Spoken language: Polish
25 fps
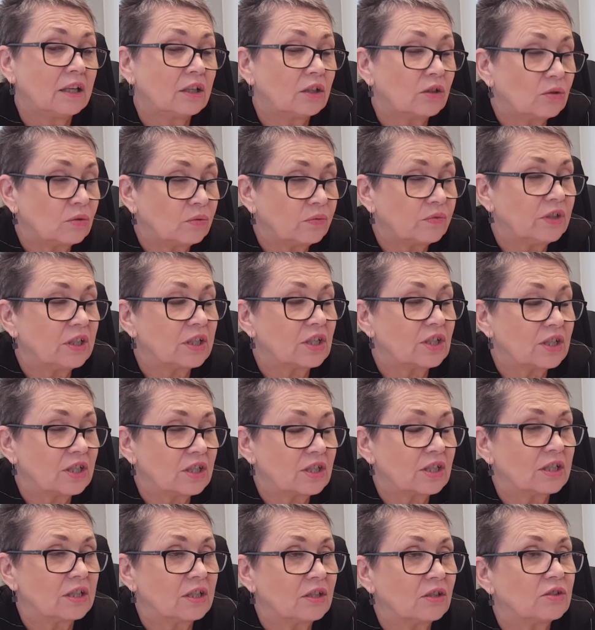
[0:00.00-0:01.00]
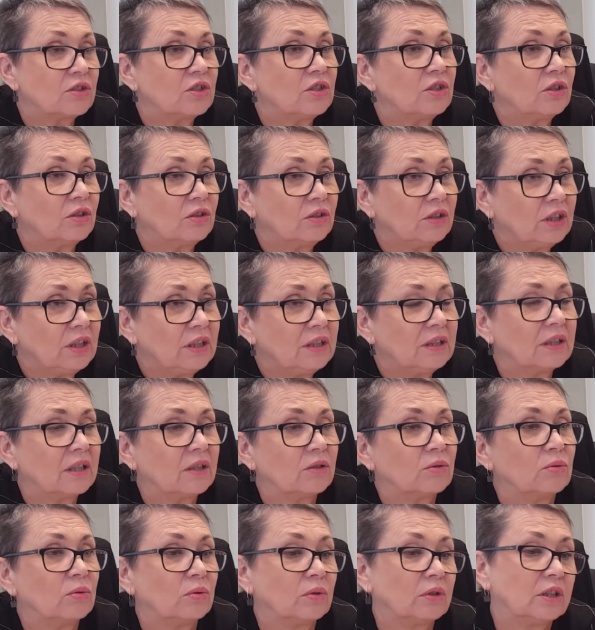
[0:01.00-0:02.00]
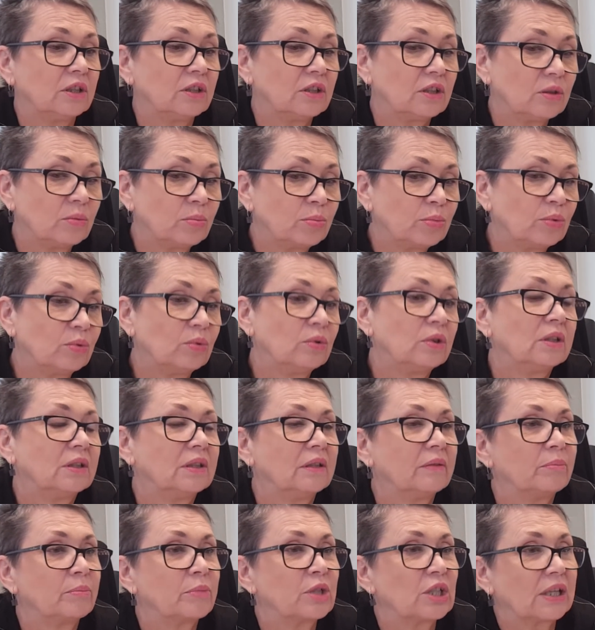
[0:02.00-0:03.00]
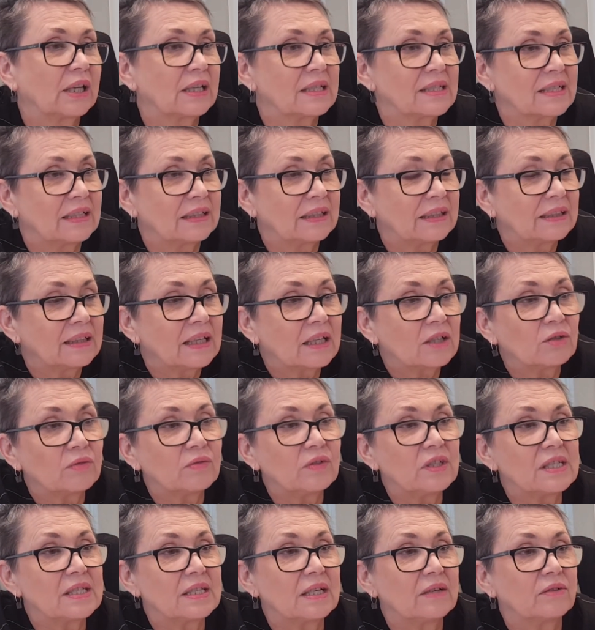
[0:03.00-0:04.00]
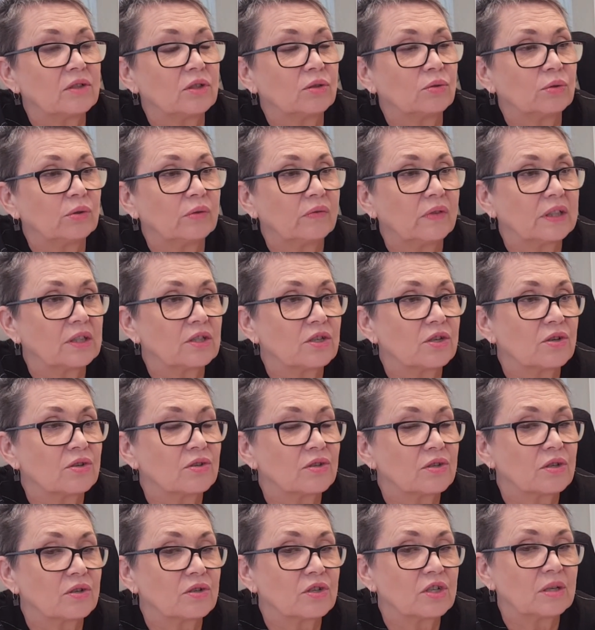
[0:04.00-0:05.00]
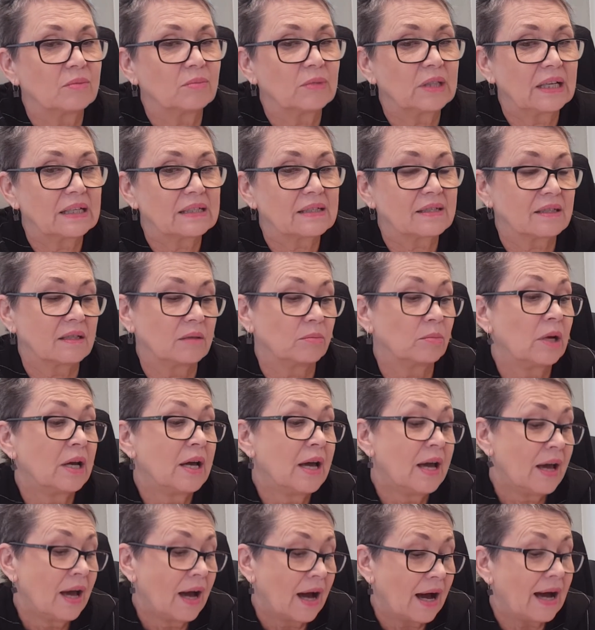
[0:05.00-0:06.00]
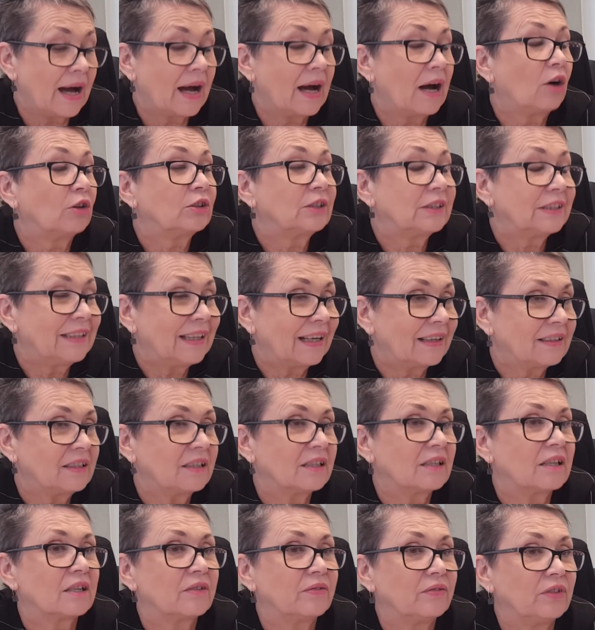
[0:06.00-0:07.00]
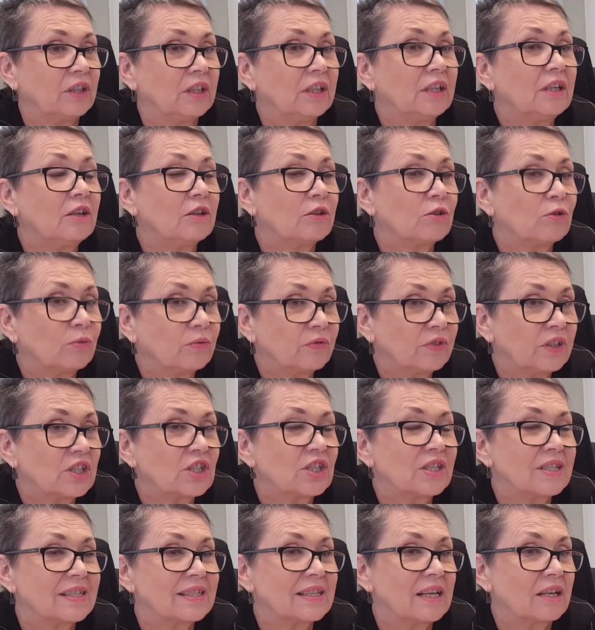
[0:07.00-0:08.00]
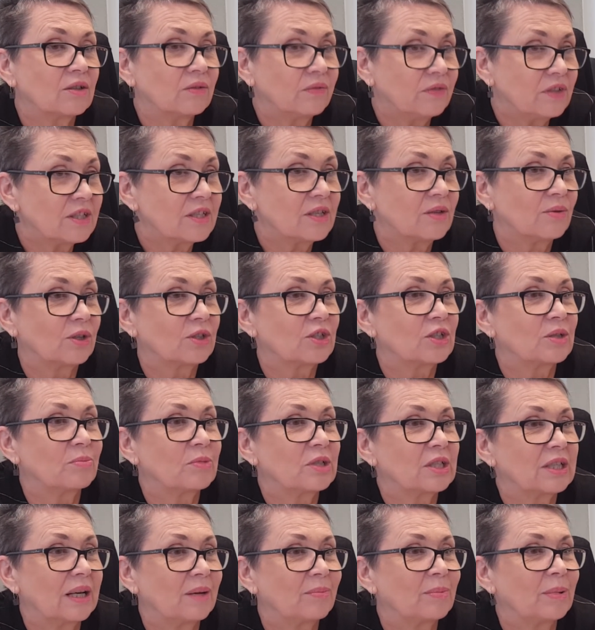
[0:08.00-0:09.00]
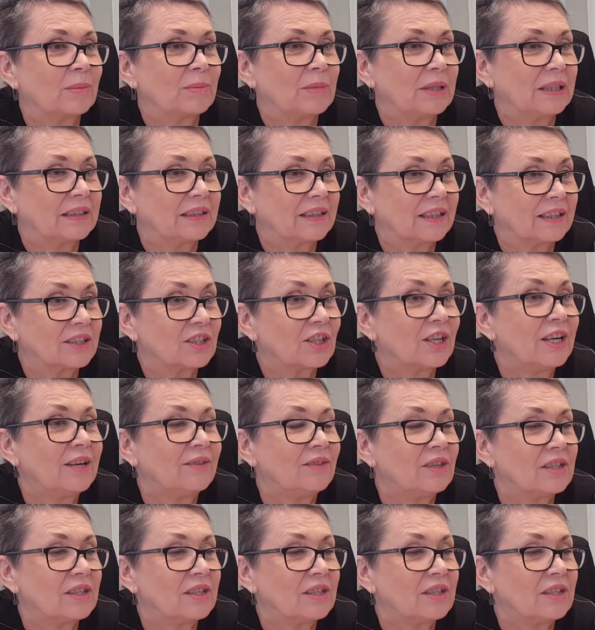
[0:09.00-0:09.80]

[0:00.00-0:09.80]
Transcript: Również jeżeli chodzi o inne ulgi typu przekazana darowizna w roku 2018, a oddanie krwi również jest darowizną, o czym trzeba pamiętać.